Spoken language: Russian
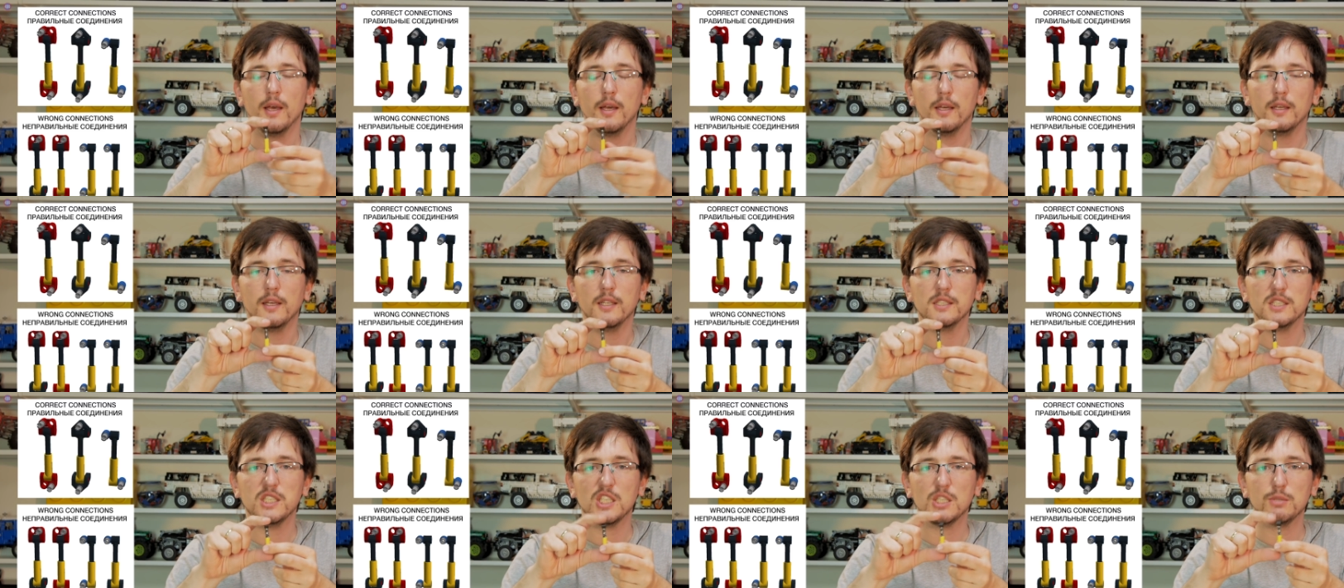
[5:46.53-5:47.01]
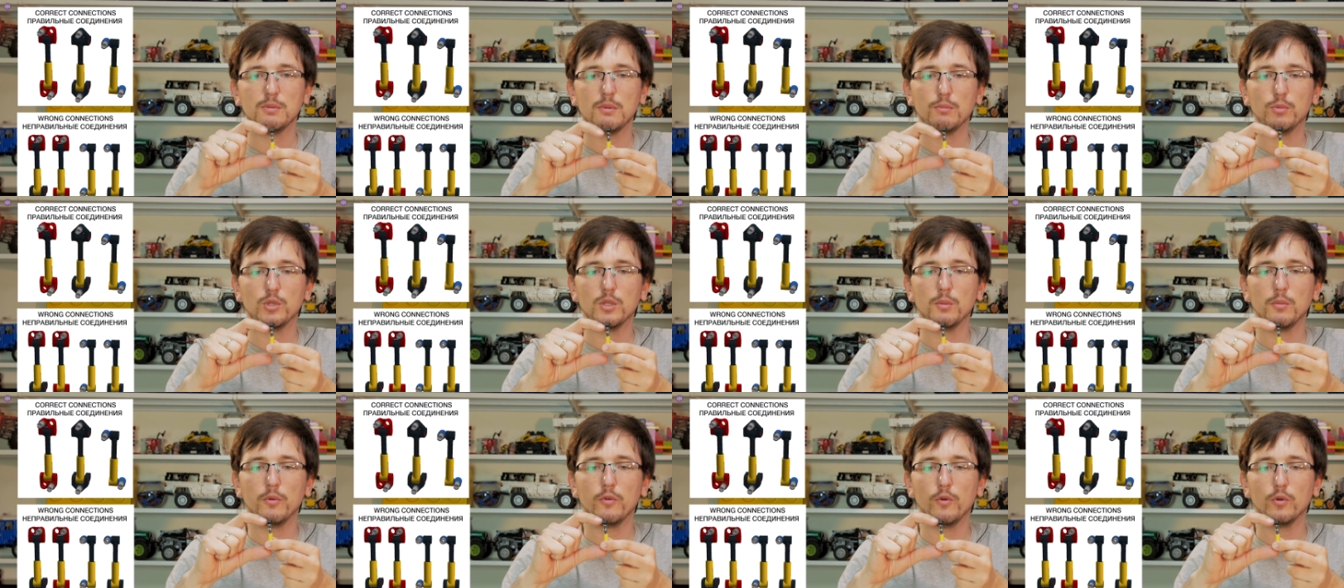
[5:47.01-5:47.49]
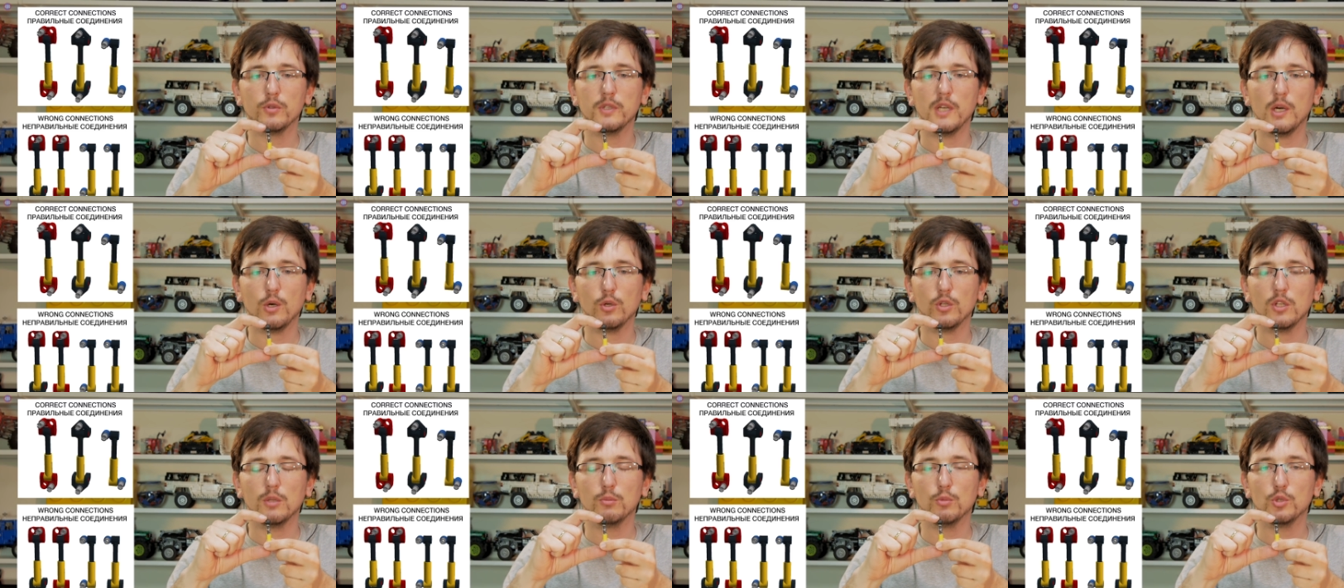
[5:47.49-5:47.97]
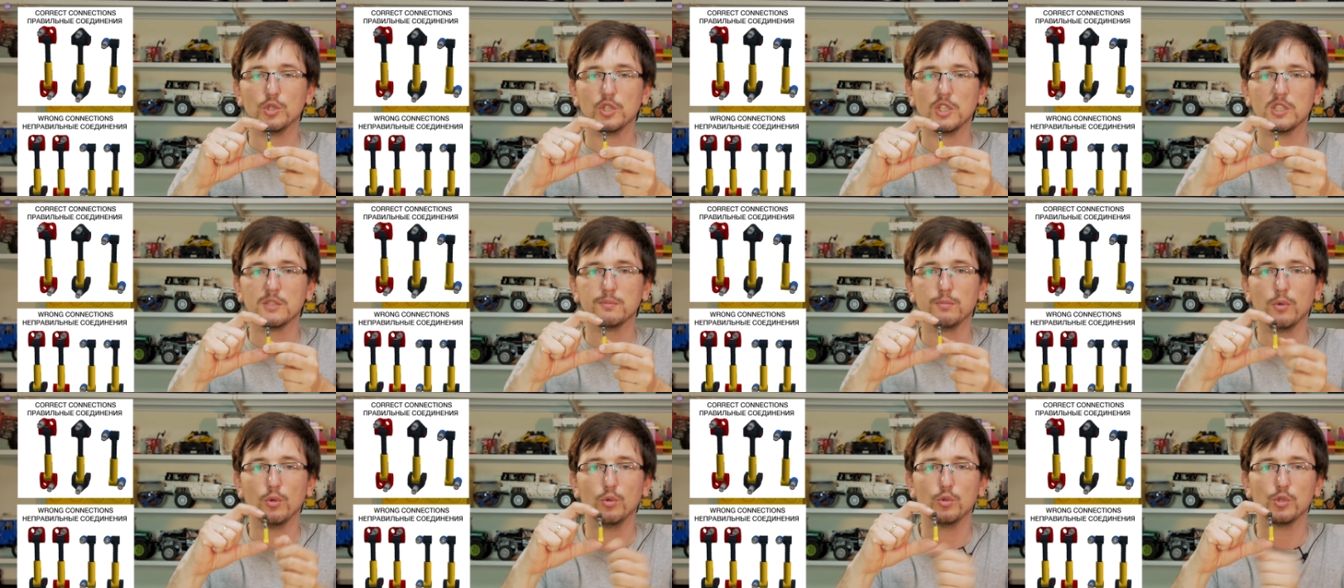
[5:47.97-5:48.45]
Если же мы будем его вот так вот немножко
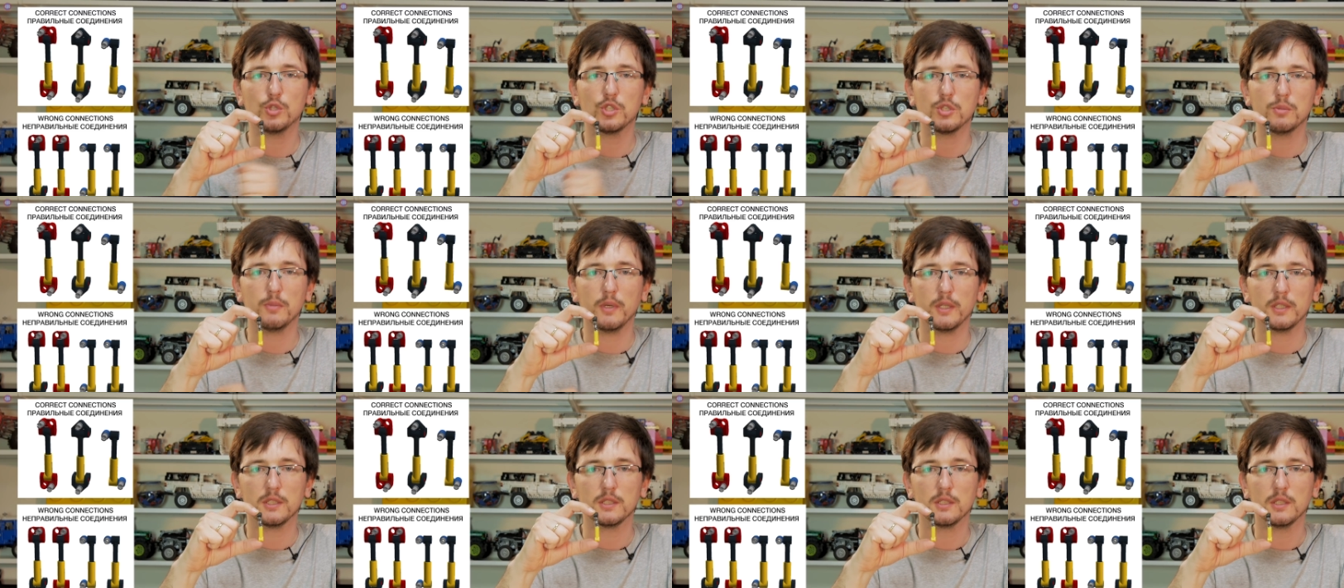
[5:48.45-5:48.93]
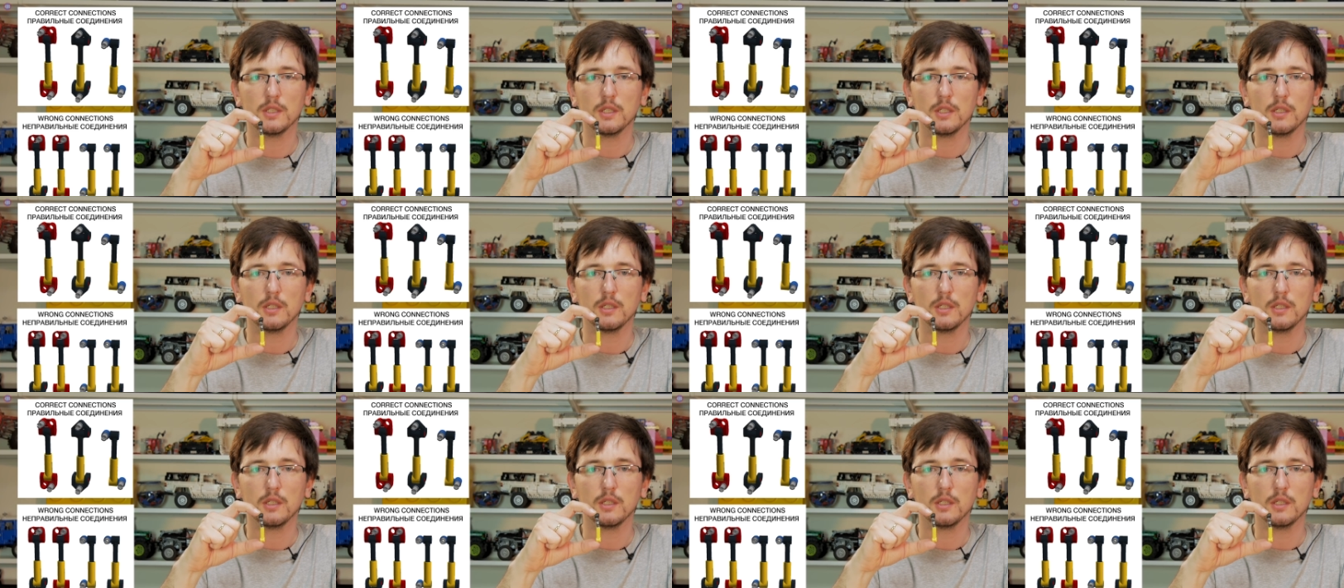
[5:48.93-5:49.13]
сбоку сжимать,